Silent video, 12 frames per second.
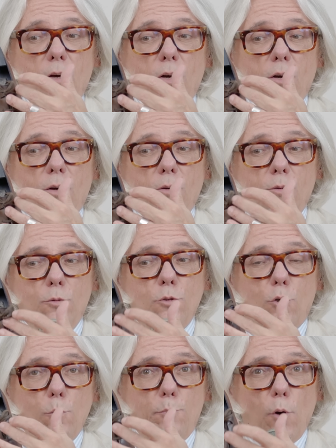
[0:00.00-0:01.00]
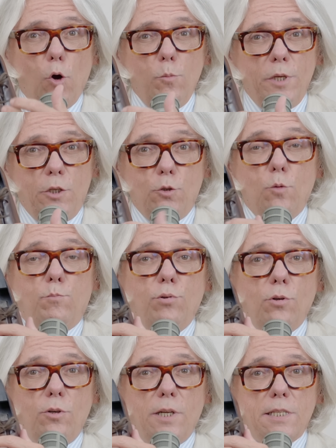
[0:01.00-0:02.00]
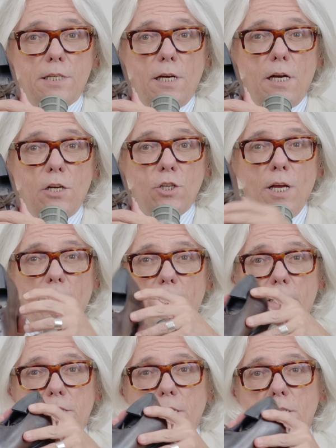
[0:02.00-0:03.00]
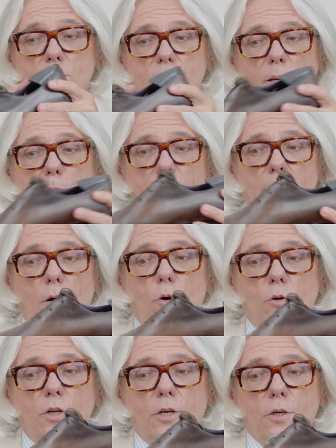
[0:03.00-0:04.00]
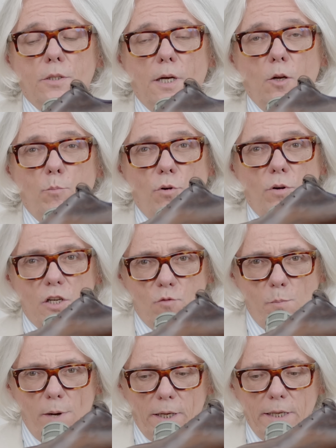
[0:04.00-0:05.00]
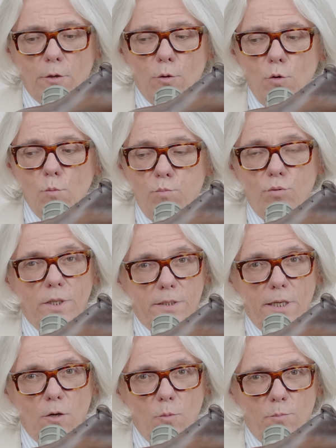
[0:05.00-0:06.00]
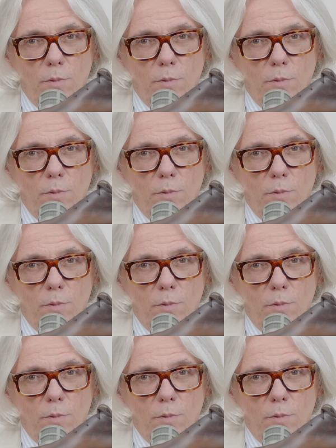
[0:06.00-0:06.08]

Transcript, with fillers: euh, euh, une coupe au milieu pour le lassage, et c'est ce qu'on appelle un hole cut. Alors pourquoi je vous parlais que le bout était,